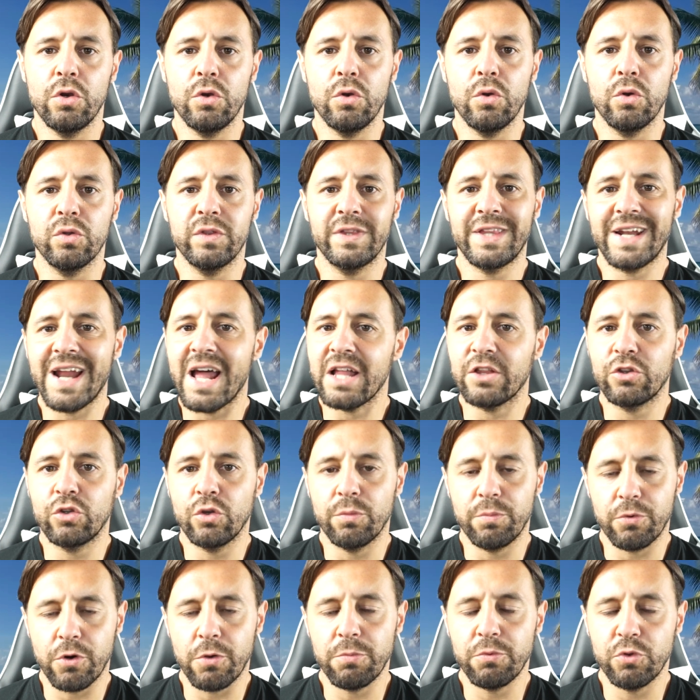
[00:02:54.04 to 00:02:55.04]
l'ho
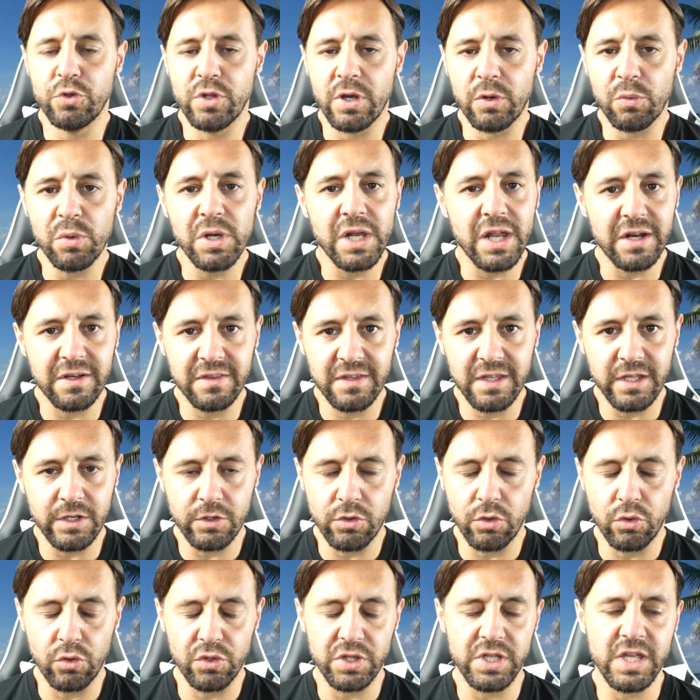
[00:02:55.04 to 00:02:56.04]
tratto proprio da
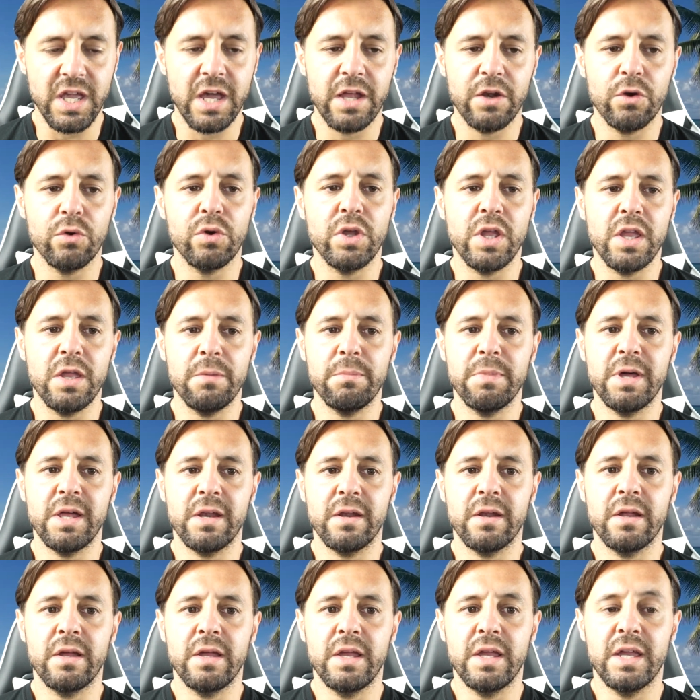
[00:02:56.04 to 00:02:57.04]
quell'articolo di
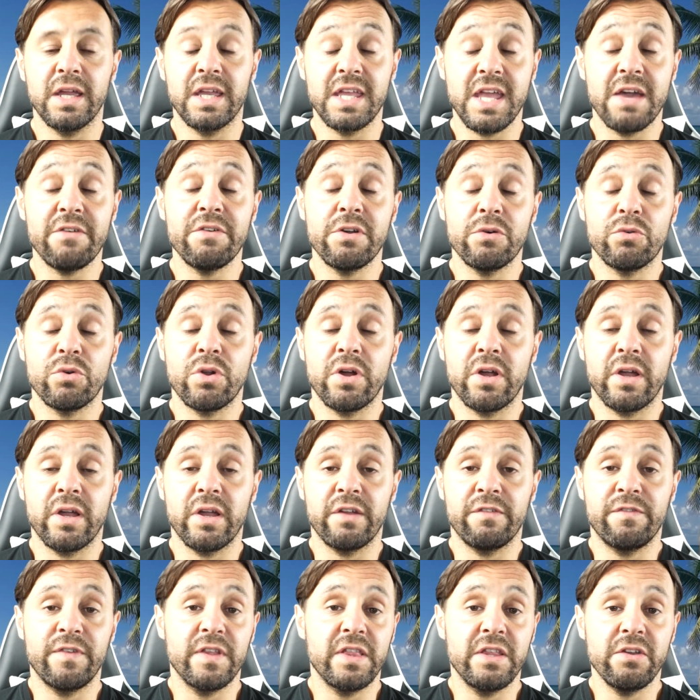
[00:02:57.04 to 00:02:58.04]
Aerogamer che avevano
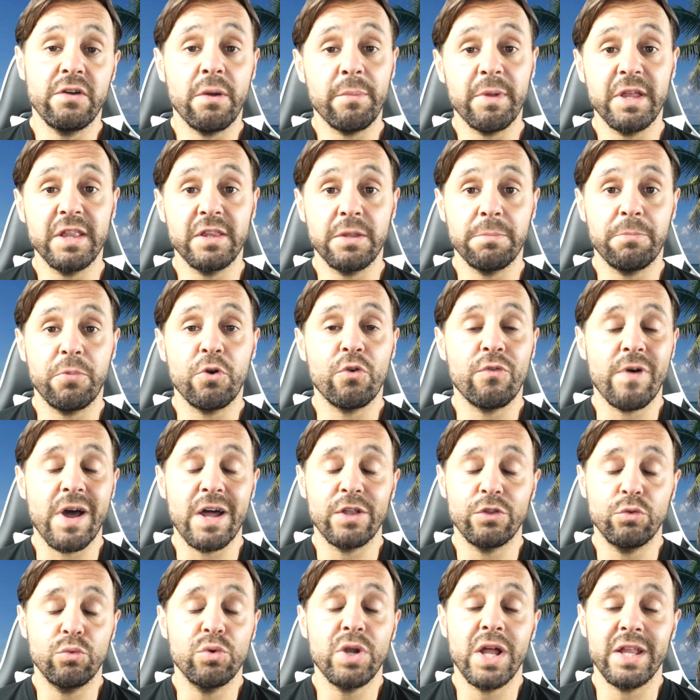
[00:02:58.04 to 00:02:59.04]
effettivamente
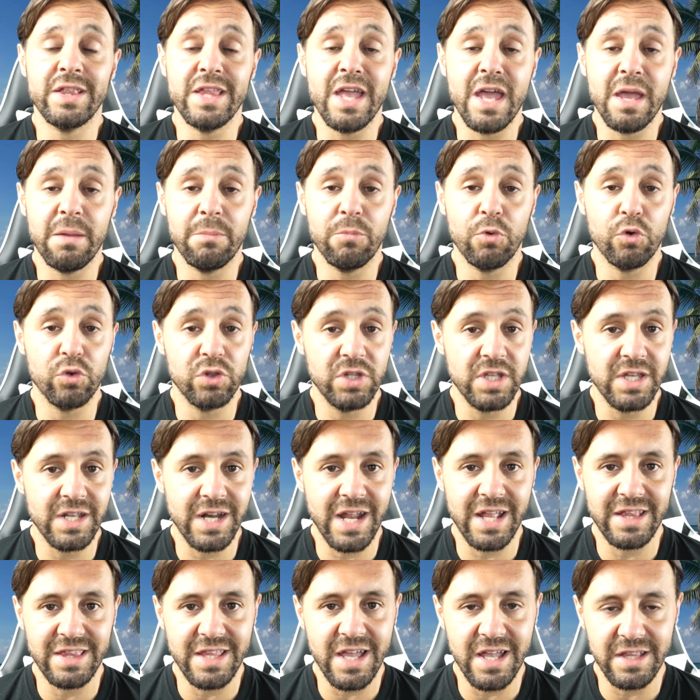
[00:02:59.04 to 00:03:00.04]
provato una demo di
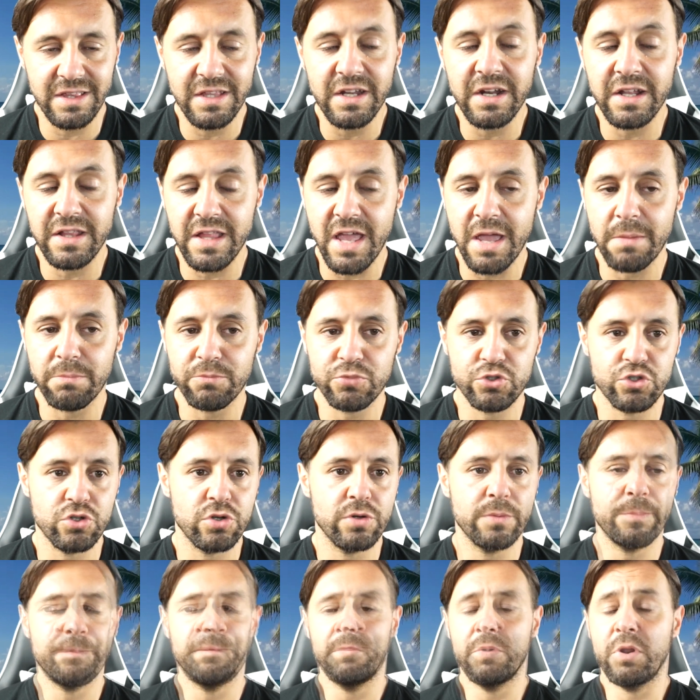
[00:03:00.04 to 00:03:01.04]
Red Dead
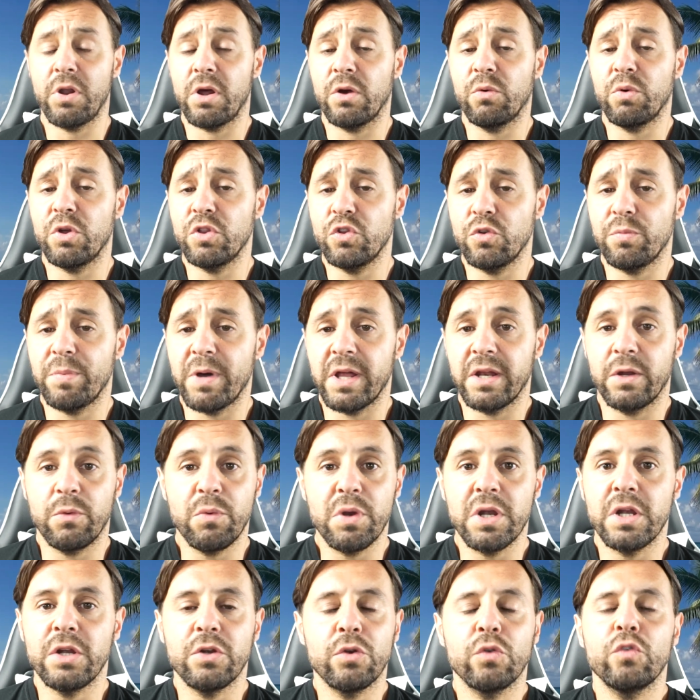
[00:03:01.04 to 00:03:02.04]
Redemption però a quanto pare
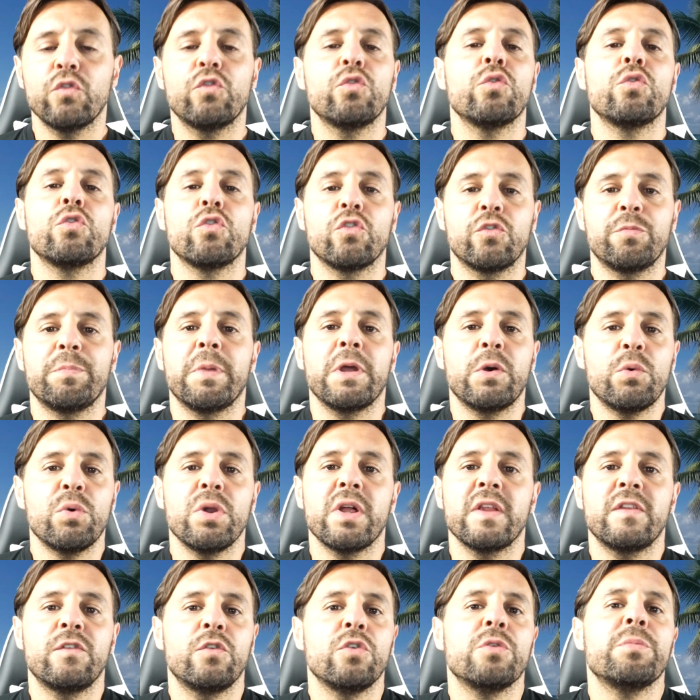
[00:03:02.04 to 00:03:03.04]
quelle non sono
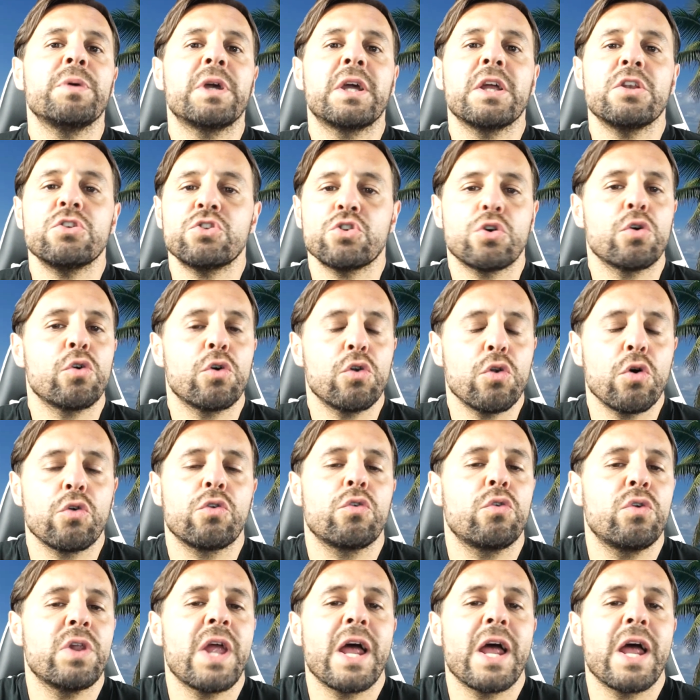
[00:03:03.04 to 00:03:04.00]
speculazioni perché il gioco loro